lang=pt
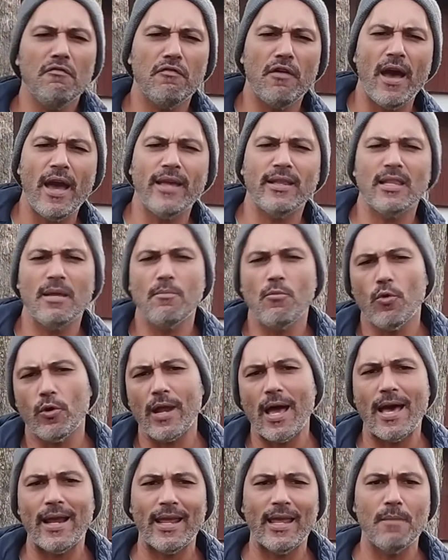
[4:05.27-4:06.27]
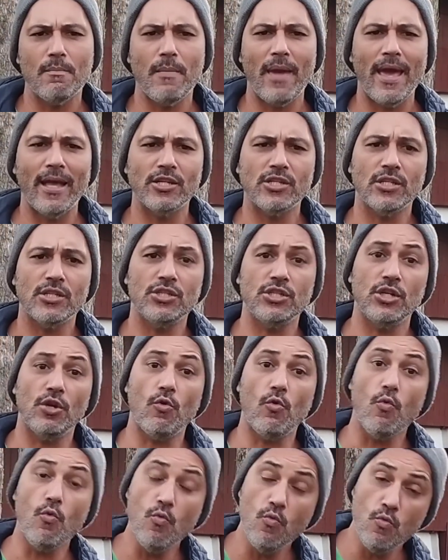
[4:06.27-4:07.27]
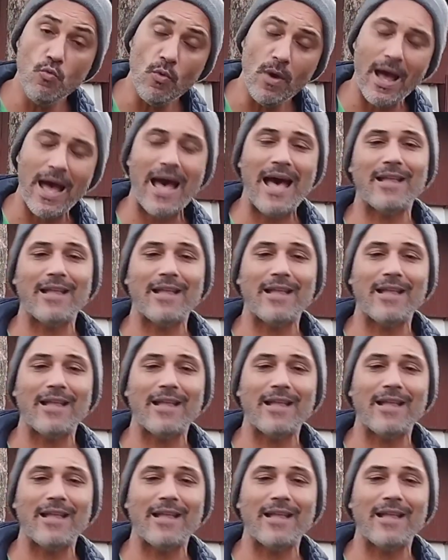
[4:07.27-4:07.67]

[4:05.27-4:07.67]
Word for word: vai demorar em média de um